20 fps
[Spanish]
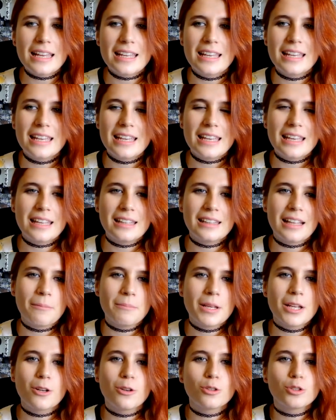y
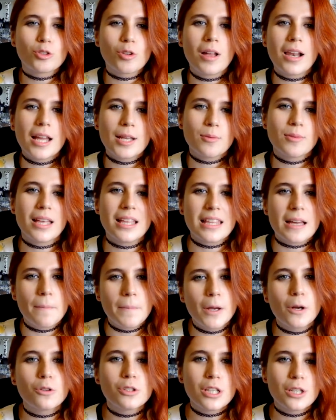también con toda la ayuda de
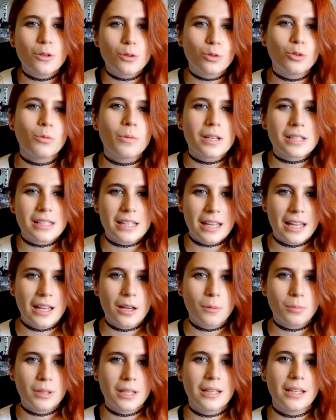amigos y youtubers que
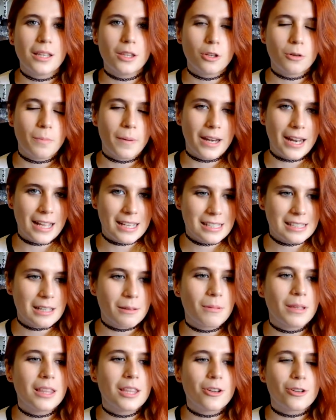he obtenido para este
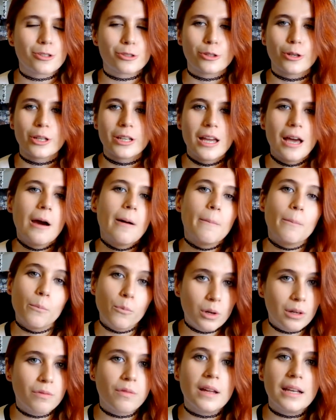vídeo estoy
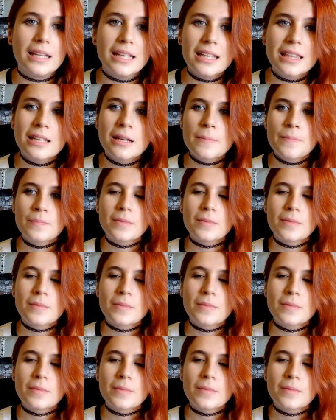muy feliz.